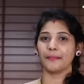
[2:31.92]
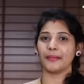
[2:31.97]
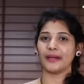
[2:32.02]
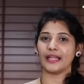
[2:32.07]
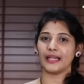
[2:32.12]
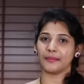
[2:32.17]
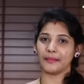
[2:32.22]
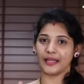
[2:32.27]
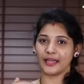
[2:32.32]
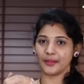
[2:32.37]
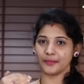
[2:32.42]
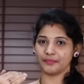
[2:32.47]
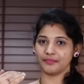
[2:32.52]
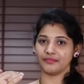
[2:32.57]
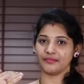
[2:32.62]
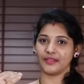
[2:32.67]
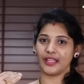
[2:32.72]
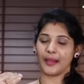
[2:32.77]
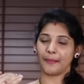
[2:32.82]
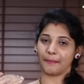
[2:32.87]
బట్ మనం
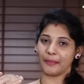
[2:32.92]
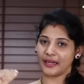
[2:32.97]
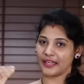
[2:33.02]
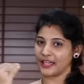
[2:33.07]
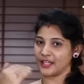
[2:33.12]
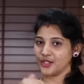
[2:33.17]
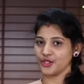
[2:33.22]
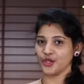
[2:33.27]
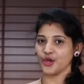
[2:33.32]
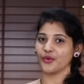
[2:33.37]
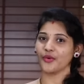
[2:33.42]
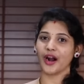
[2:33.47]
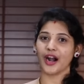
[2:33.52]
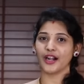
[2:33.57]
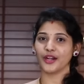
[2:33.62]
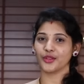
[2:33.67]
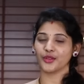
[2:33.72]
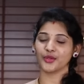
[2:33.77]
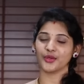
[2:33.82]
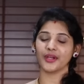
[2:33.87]
ఎప్పటి నుంచో
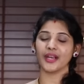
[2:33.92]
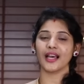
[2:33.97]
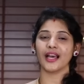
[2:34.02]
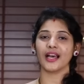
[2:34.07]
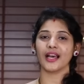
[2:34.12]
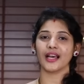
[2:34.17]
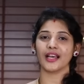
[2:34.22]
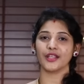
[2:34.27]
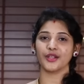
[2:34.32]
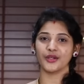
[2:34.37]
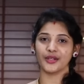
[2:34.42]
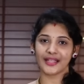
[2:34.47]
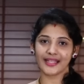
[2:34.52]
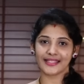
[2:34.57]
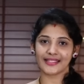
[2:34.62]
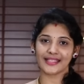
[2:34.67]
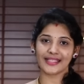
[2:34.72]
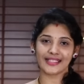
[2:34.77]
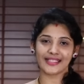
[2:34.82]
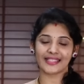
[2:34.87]
వాడుతున్న
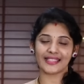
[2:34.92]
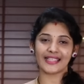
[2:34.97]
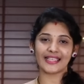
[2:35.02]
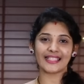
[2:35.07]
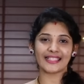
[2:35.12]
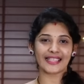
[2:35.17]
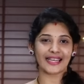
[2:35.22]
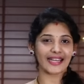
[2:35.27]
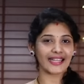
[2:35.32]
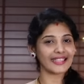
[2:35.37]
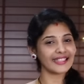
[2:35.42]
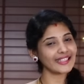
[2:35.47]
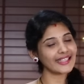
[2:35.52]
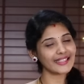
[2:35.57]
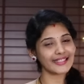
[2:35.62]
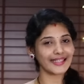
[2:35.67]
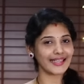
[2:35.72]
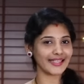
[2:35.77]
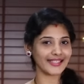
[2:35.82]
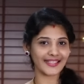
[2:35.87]
యుటెన్సిల్స్ని
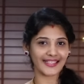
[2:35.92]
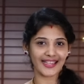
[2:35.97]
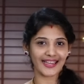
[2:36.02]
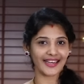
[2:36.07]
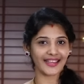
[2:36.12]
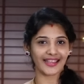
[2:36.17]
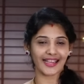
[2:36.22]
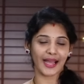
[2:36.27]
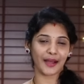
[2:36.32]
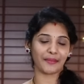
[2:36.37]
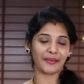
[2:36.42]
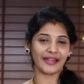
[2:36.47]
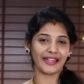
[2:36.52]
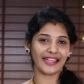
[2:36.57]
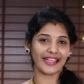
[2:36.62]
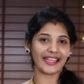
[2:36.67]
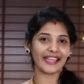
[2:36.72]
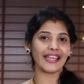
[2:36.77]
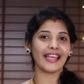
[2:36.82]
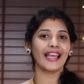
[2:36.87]
సడన్గా చేంజ్ చేయలేం
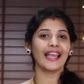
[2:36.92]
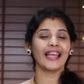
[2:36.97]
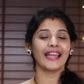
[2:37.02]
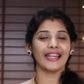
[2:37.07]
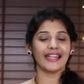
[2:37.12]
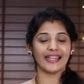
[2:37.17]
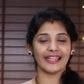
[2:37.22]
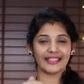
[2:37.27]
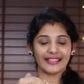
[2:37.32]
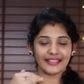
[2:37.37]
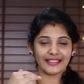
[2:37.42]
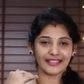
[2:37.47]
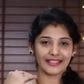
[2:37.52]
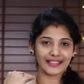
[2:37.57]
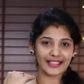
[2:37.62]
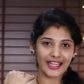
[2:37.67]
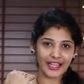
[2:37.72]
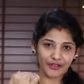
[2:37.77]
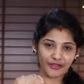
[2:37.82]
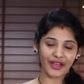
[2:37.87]
కాబట్టి
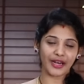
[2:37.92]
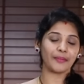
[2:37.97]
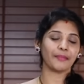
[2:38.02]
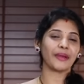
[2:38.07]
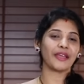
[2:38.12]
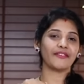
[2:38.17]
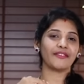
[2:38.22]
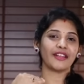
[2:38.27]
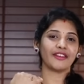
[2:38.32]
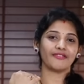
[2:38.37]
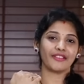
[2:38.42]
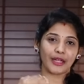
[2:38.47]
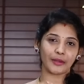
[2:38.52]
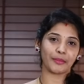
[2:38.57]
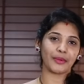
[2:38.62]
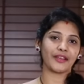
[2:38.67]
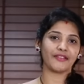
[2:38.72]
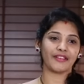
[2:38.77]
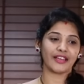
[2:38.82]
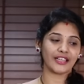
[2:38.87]
నేను వన్ బై వన్
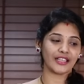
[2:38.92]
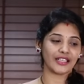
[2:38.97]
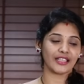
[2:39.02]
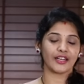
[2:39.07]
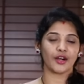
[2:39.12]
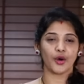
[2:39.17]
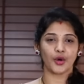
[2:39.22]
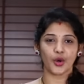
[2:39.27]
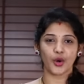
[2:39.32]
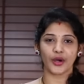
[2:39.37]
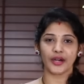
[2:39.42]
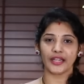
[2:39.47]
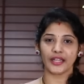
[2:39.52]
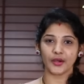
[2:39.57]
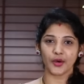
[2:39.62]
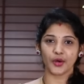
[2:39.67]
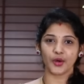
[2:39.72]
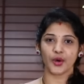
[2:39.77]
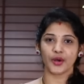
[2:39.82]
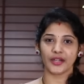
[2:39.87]
వన్ బై వన్ ఒక్కొక్కటి
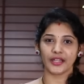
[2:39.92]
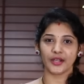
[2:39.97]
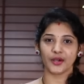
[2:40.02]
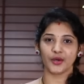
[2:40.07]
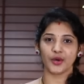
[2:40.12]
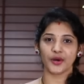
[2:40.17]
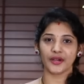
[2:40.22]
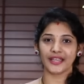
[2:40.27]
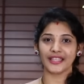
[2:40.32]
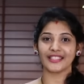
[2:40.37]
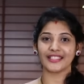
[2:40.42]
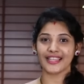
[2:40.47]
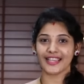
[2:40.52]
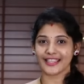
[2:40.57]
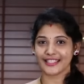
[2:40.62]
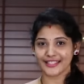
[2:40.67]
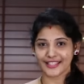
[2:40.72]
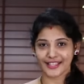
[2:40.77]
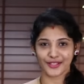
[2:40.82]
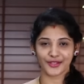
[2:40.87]
ఒక్కొక్కటి ఒక్కొక్కటి
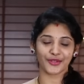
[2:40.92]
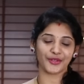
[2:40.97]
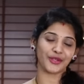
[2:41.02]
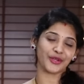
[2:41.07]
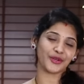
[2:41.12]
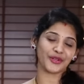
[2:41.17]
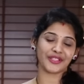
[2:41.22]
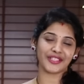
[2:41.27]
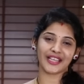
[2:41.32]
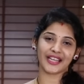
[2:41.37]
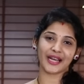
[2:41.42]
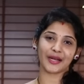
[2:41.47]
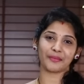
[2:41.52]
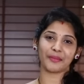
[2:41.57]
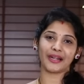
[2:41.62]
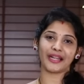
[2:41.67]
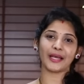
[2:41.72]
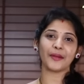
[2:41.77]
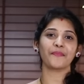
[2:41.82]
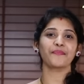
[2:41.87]
చేంజ్ చేసుకుంటూ
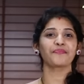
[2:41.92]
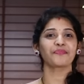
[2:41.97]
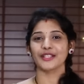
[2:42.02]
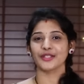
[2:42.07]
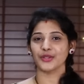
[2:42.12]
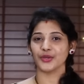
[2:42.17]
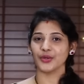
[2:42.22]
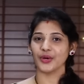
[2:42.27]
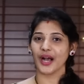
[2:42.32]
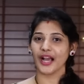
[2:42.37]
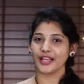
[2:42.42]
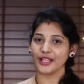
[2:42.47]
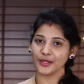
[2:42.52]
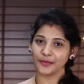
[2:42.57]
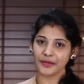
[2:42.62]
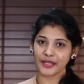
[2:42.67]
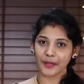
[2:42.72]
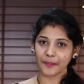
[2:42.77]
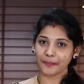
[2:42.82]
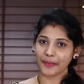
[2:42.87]
వచ్చానమాట సో
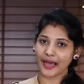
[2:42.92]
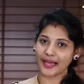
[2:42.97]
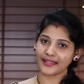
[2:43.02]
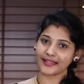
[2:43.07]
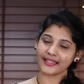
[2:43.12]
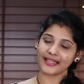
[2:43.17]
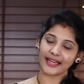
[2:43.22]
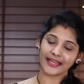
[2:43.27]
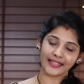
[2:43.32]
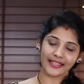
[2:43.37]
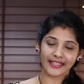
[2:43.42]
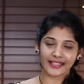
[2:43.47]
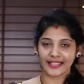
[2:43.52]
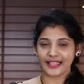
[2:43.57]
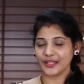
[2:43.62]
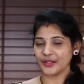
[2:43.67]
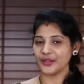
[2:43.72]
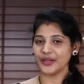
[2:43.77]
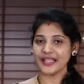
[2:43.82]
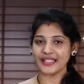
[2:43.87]
అల్యూమినియం
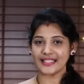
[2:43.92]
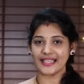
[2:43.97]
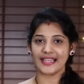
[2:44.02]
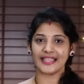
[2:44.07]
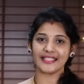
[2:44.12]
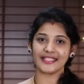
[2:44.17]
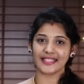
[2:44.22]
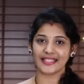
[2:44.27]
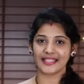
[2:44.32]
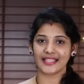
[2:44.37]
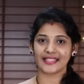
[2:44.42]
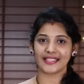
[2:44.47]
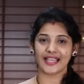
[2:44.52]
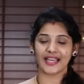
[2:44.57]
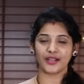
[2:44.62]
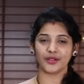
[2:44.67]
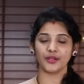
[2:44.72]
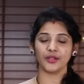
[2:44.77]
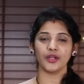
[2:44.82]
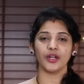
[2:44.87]
పాత్రలన్నింటినీ కూడా చేంజ్ ఏం
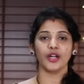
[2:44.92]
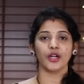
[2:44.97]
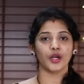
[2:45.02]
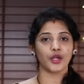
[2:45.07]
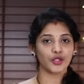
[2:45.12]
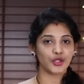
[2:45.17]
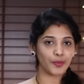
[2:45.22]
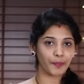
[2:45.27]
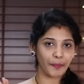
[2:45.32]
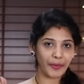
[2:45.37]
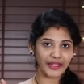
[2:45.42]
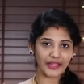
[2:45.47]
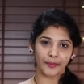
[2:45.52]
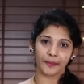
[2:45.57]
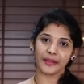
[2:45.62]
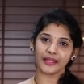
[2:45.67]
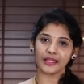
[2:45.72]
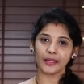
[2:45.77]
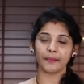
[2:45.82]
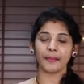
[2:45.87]
చేసేసాను కొంచెం పెద్ద
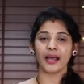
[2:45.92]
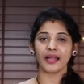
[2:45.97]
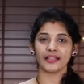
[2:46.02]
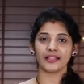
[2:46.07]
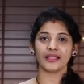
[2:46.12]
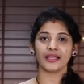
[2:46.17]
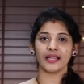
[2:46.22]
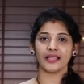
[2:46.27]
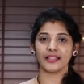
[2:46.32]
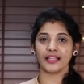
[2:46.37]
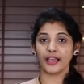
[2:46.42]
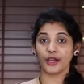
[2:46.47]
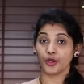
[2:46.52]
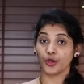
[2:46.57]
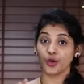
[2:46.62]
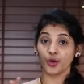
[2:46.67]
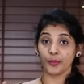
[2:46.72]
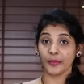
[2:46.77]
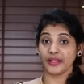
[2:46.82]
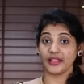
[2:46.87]
పెద్ద పాత్రలు అయితే
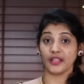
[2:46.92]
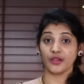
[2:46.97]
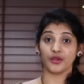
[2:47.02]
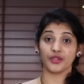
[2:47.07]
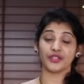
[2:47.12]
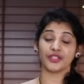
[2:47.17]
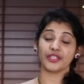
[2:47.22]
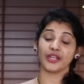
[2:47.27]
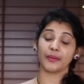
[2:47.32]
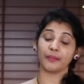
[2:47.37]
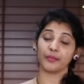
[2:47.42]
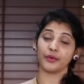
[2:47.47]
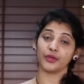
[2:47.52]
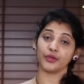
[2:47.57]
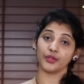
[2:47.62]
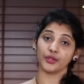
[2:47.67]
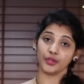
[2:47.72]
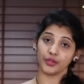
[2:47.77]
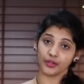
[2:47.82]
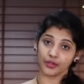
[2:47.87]
ఎక్కువ మంది
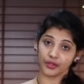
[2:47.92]
వచ్చినప్పుడు